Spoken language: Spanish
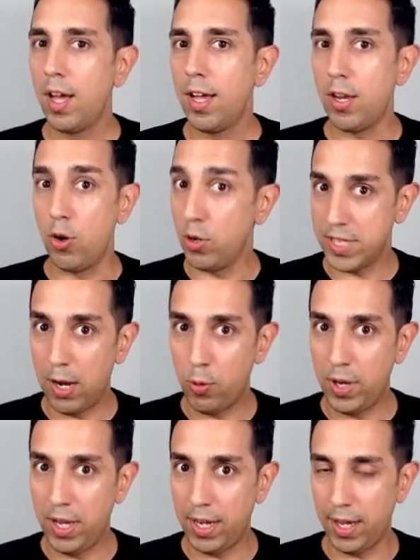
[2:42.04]
No es la
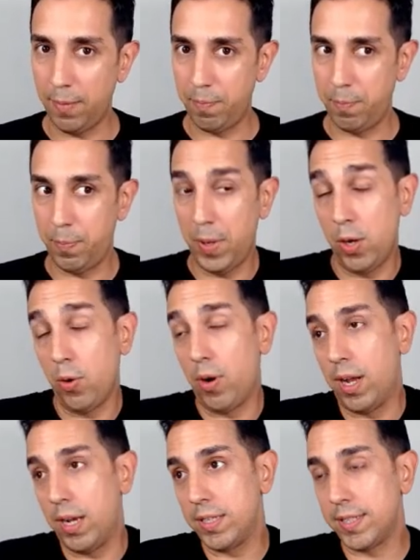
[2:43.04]
única, pero
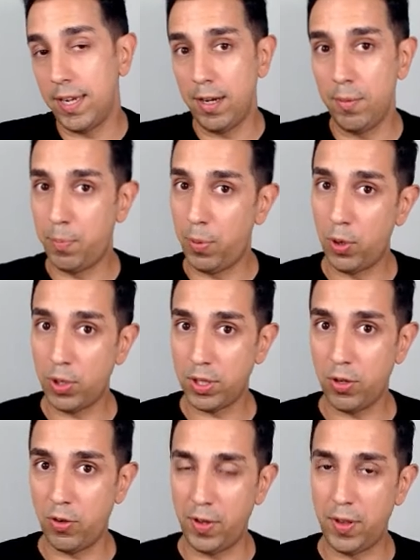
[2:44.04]
al ser el port
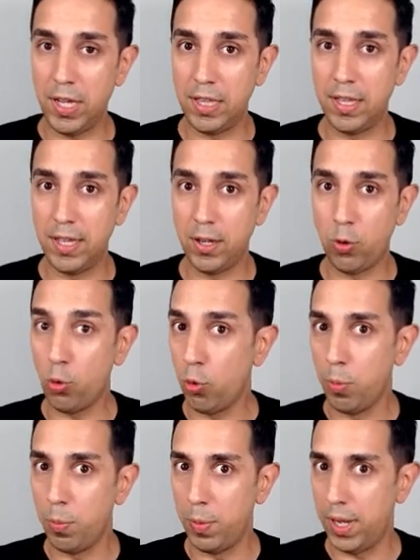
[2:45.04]
oficial de
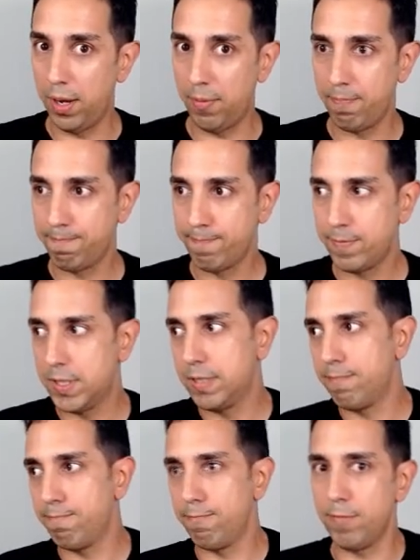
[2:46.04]
Cucumber
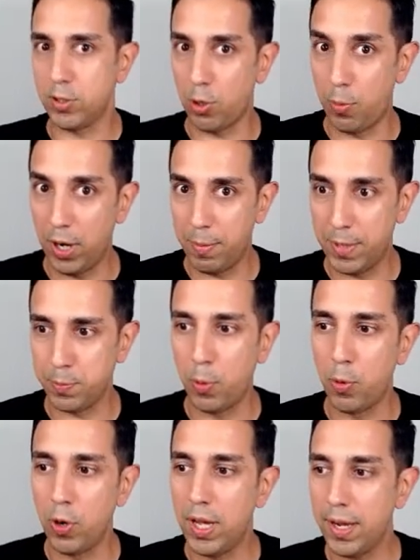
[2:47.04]
es como la más
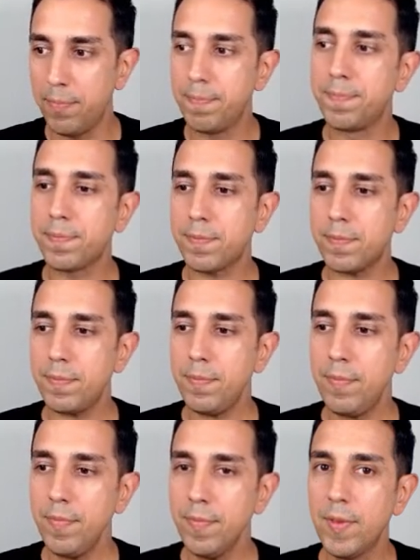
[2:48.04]
popular
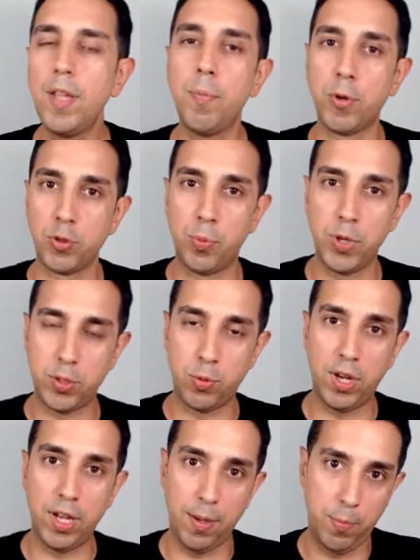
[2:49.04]
y por supuesto un
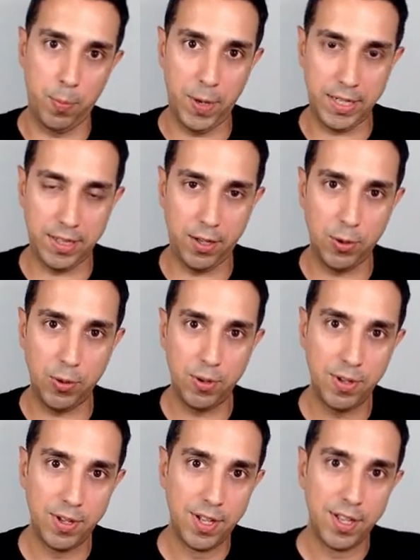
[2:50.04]
ejemplo
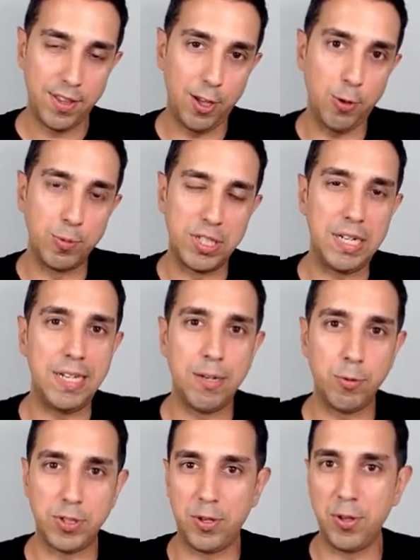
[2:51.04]
práctico de cómo sería
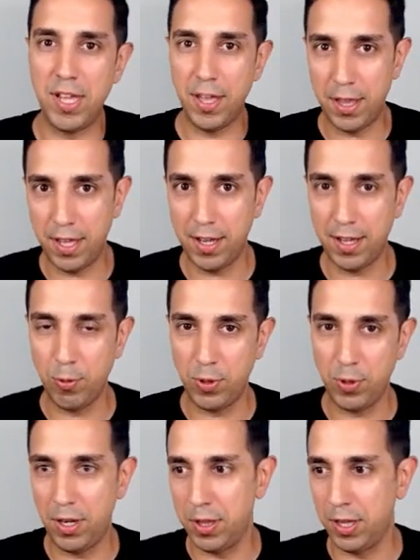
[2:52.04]
vuestro día a día
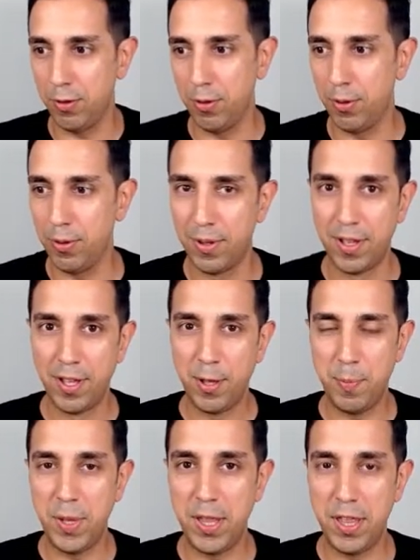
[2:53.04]
utilizando
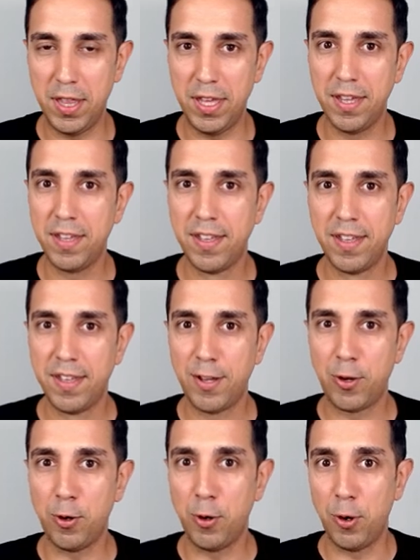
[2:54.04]
BDD
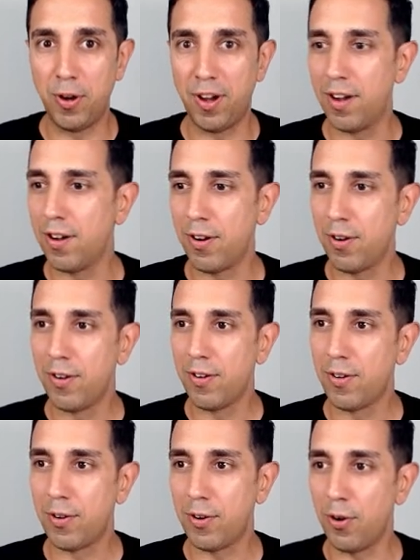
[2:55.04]
con,
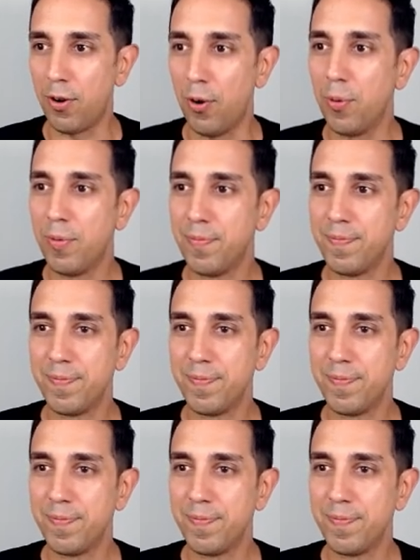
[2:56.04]
Go.